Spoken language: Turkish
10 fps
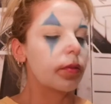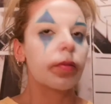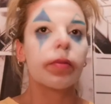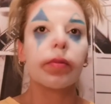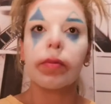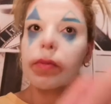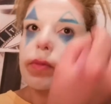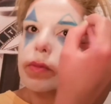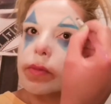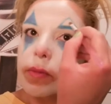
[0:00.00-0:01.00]
Ben
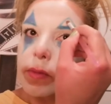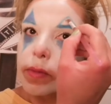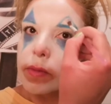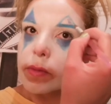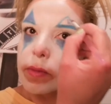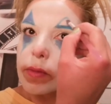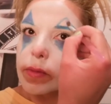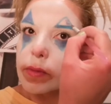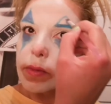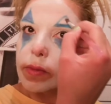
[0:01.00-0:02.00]
aslında Harley Quinn'i
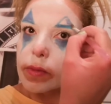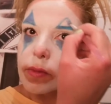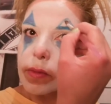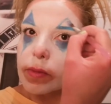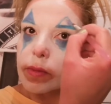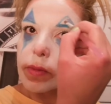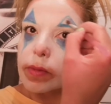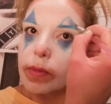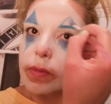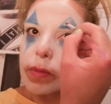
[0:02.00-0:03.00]
yapacaktım.
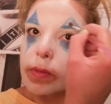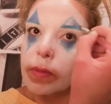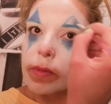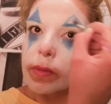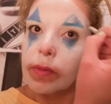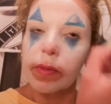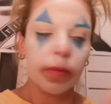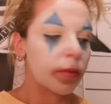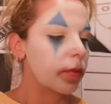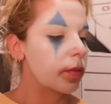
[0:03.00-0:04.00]
Ee,
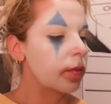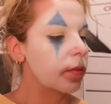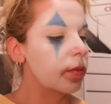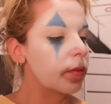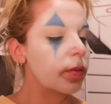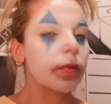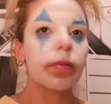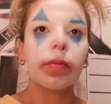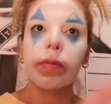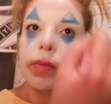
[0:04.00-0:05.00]
saçlarım tabii ki bunun
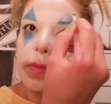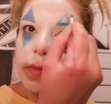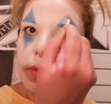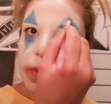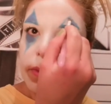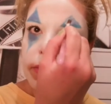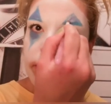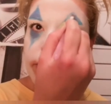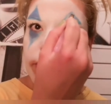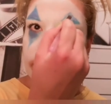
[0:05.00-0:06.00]
müsait rengi